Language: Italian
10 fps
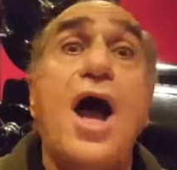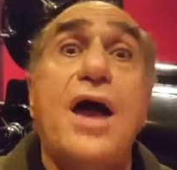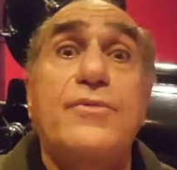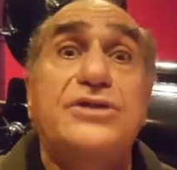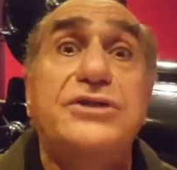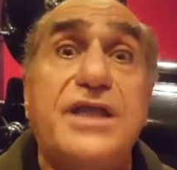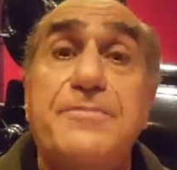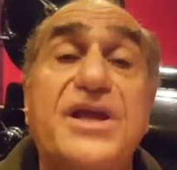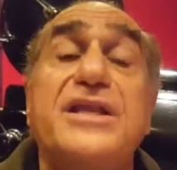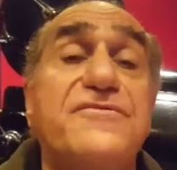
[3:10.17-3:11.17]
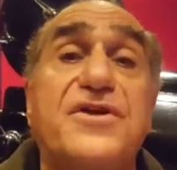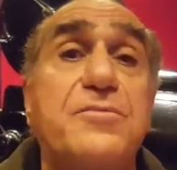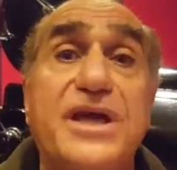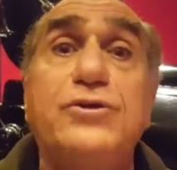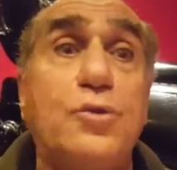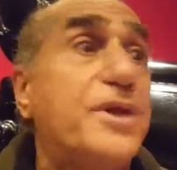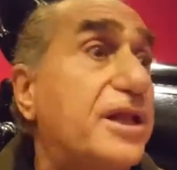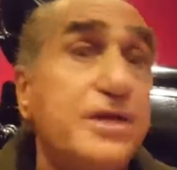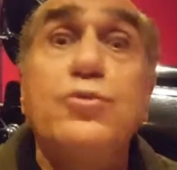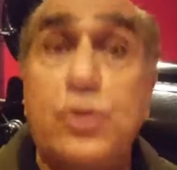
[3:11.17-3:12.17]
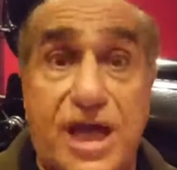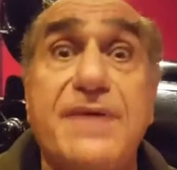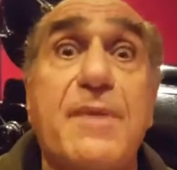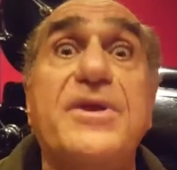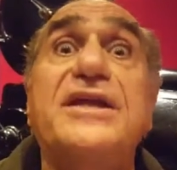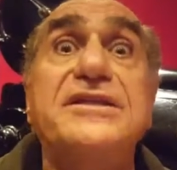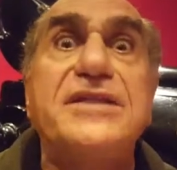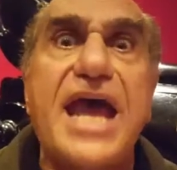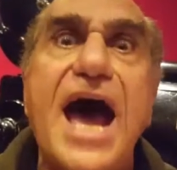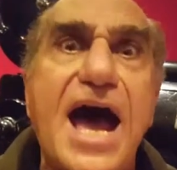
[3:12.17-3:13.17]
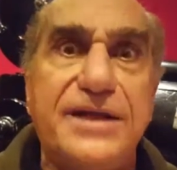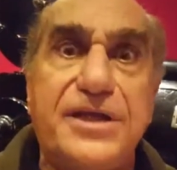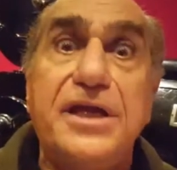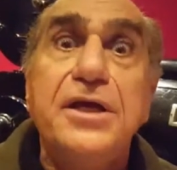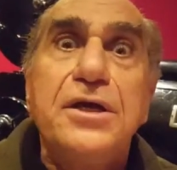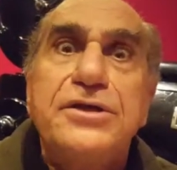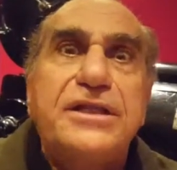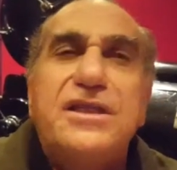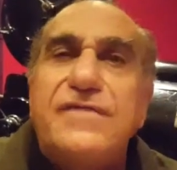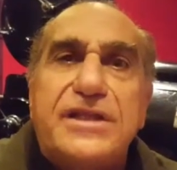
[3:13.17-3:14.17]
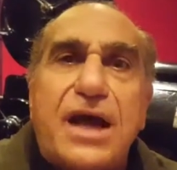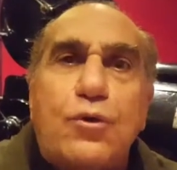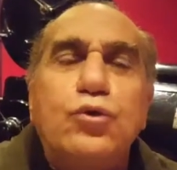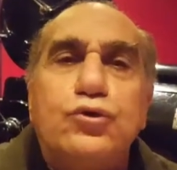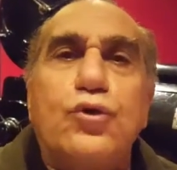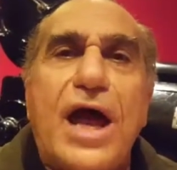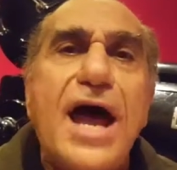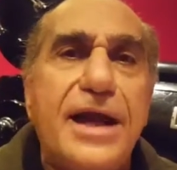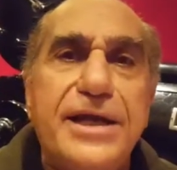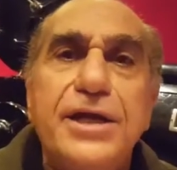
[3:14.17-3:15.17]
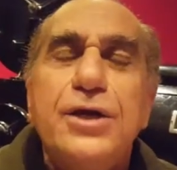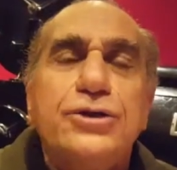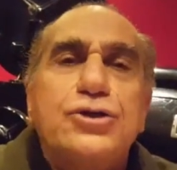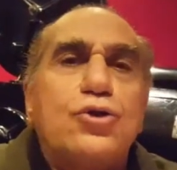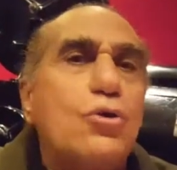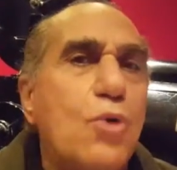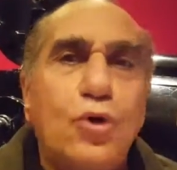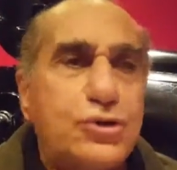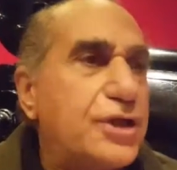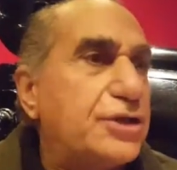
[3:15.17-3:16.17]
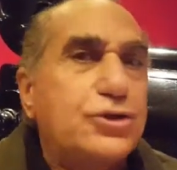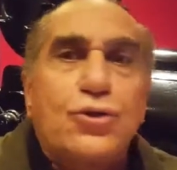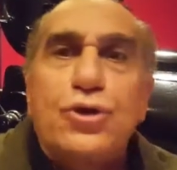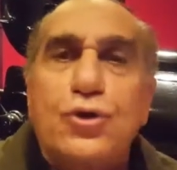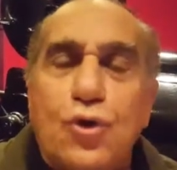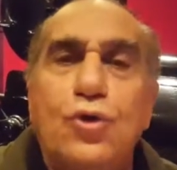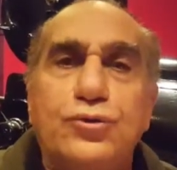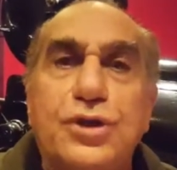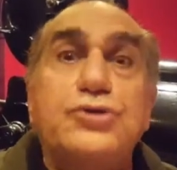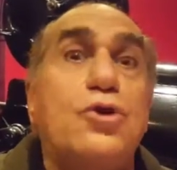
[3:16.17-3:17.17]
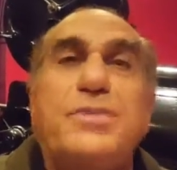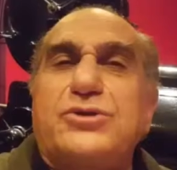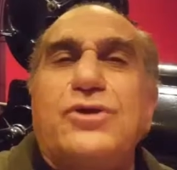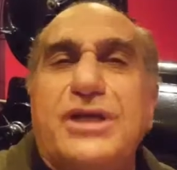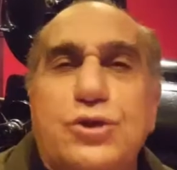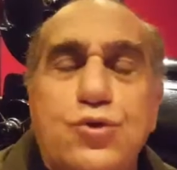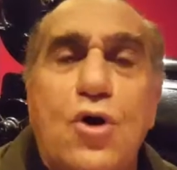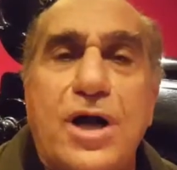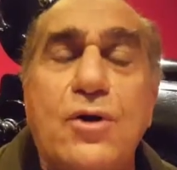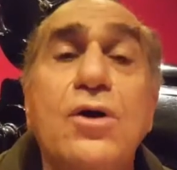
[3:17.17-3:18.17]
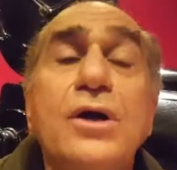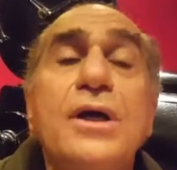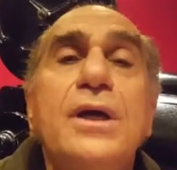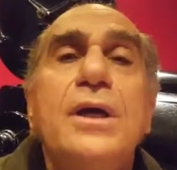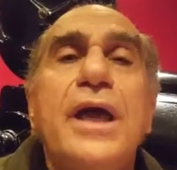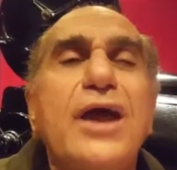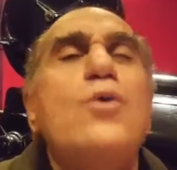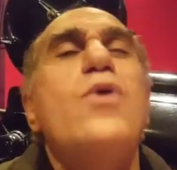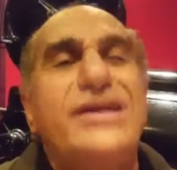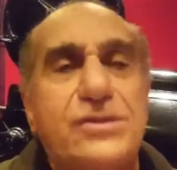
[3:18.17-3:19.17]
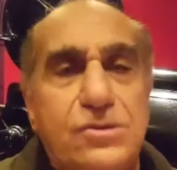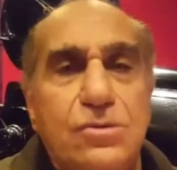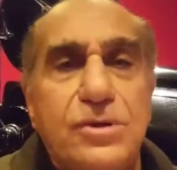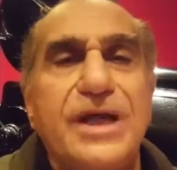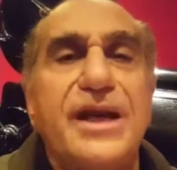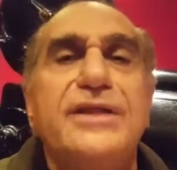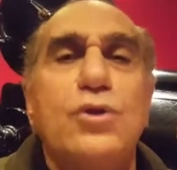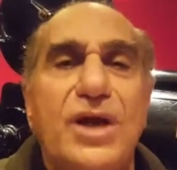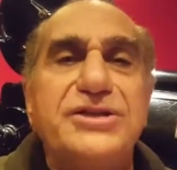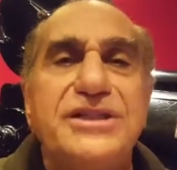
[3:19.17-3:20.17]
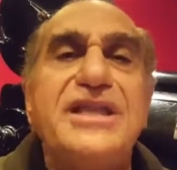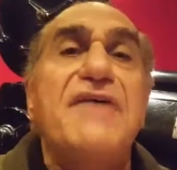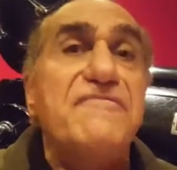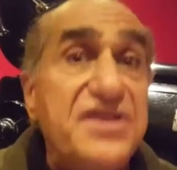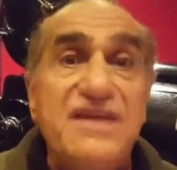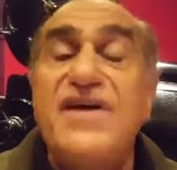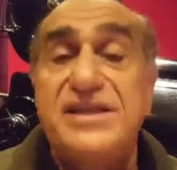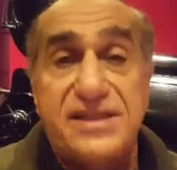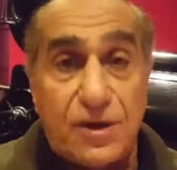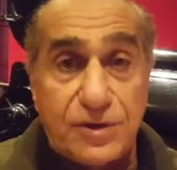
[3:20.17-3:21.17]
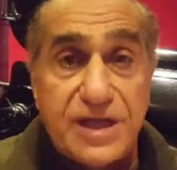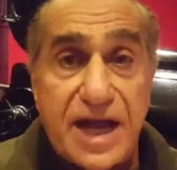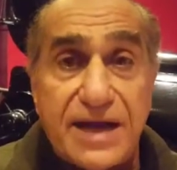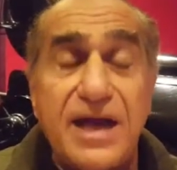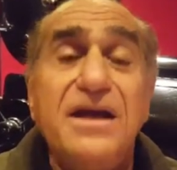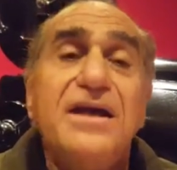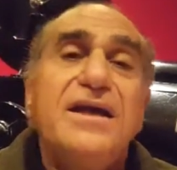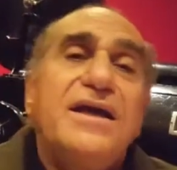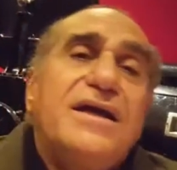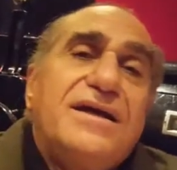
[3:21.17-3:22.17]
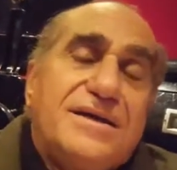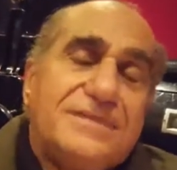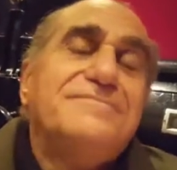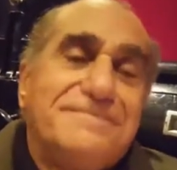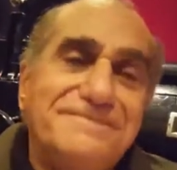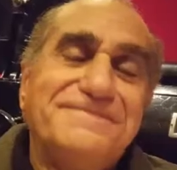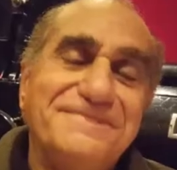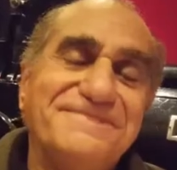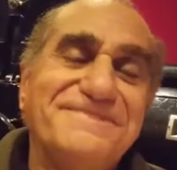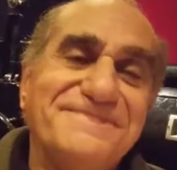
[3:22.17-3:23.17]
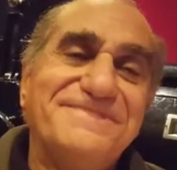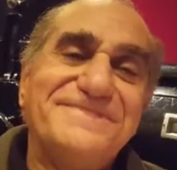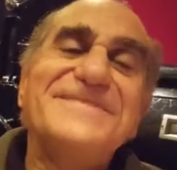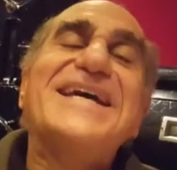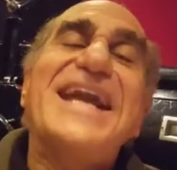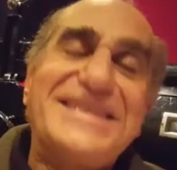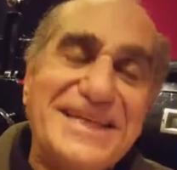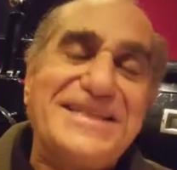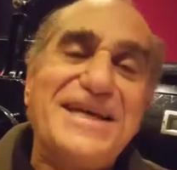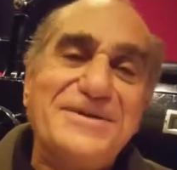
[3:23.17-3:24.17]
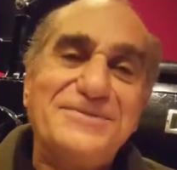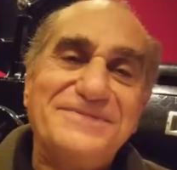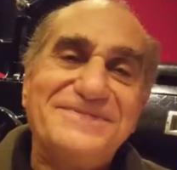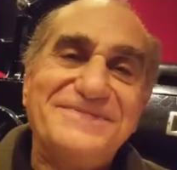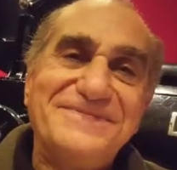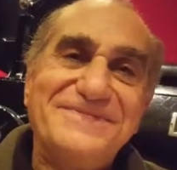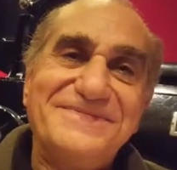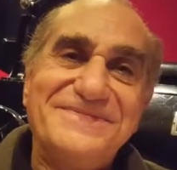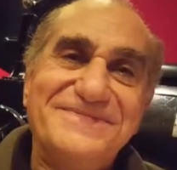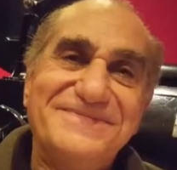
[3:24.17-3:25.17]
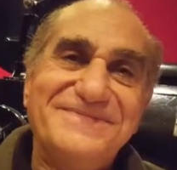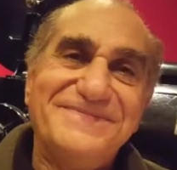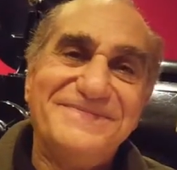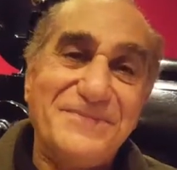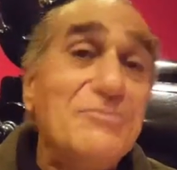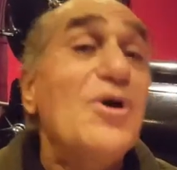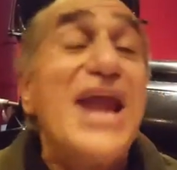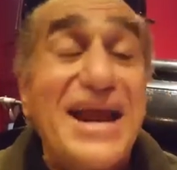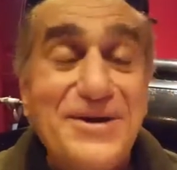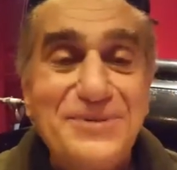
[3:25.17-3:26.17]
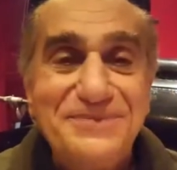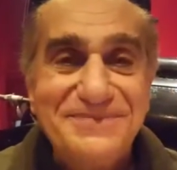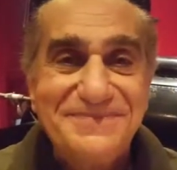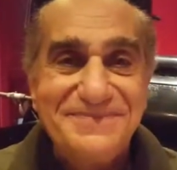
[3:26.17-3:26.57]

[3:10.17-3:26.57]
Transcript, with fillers: ah, è una città piena di fermento, piena di musei, ma piena di teatri, di attività culturali, ci sono mostre, ci sono incontri, ci sono persone che suonano. È questo che rende una città viva e straordinaria. Grazie, grazie mille grazie per questo tuo messaggio. Buon anno. Buon anno.